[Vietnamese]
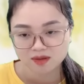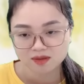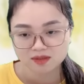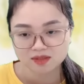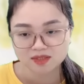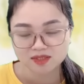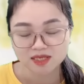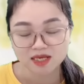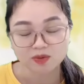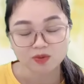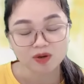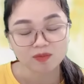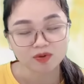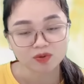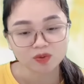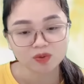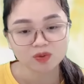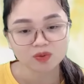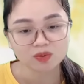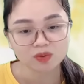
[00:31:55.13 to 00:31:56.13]
Xe quay mà đỗ
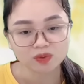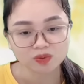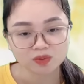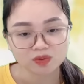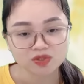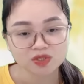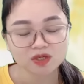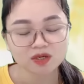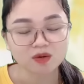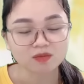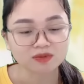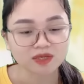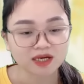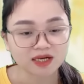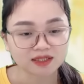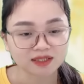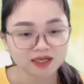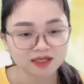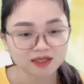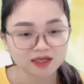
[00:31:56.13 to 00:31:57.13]
lù lù trước cổng nhà người
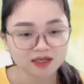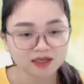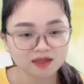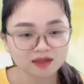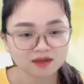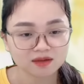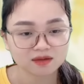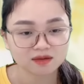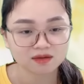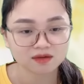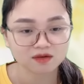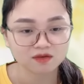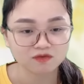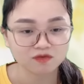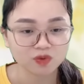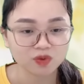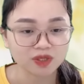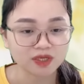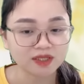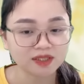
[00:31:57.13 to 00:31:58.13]
ta thế Vô
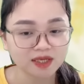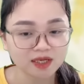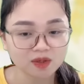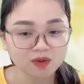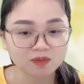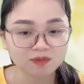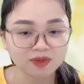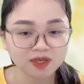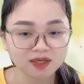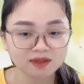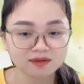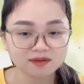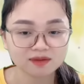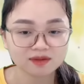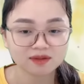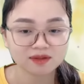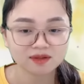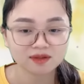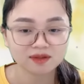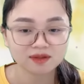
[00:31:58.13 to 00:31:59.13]
ý thế không biết
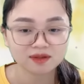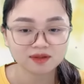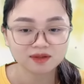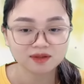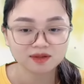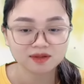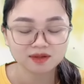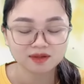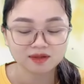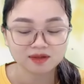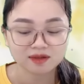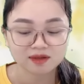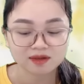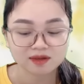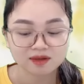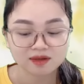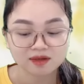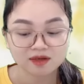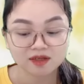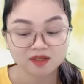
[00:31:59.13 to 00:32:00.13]

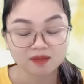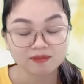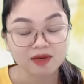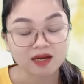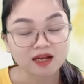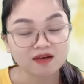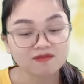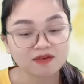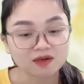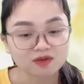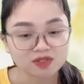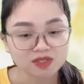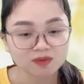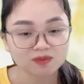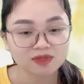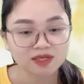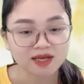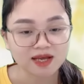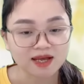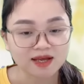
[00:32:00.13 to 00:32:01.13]
khi thấy mẹ đã vào trong
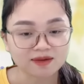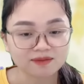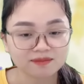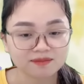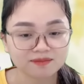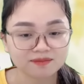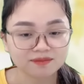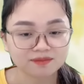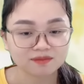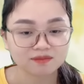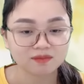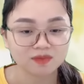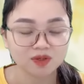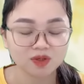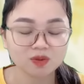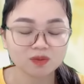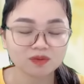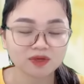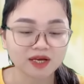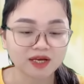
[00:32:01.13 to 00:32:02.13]
nhà
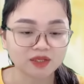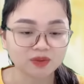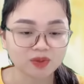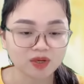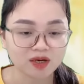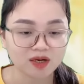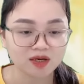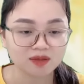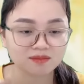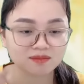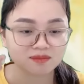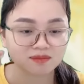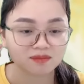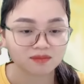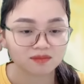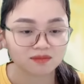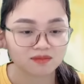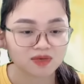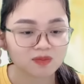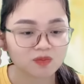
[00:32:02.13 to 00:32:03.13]
Lúc này Tuệ Lâm
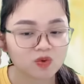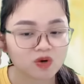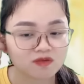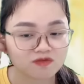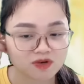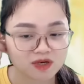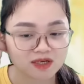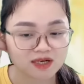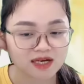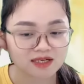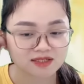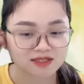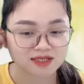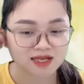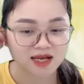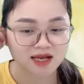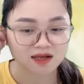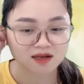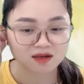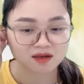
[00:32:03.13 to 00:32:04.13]
mới buông Vương Đằng
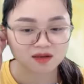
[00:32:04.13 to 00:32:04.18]
ra